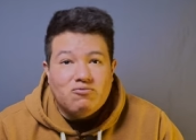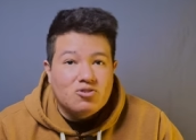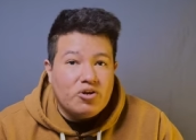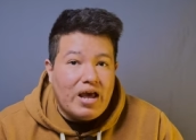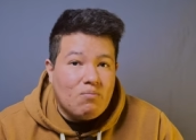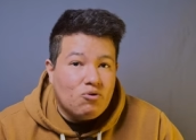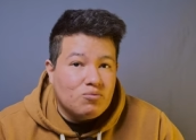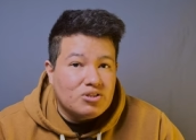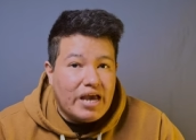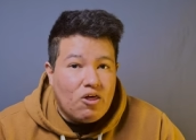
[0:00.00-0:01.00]
funcional muy
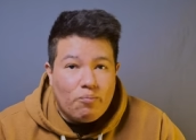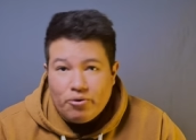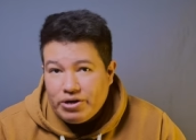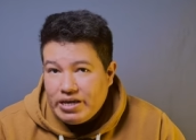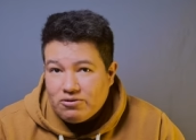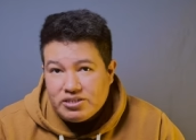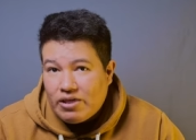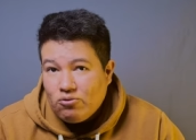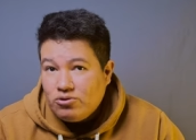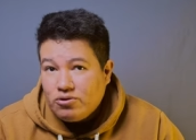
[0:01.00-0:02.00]
buscado por niños y
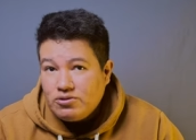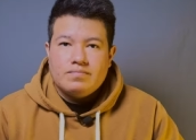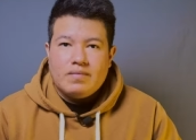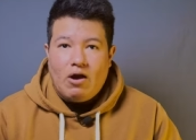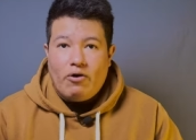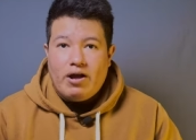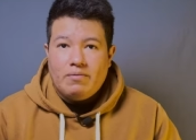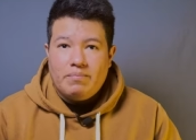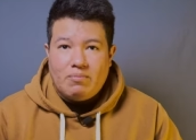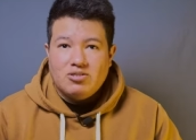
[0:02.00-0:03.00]
adultos.
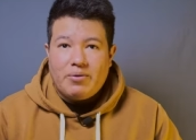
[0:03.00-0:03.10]
Ahora vamos a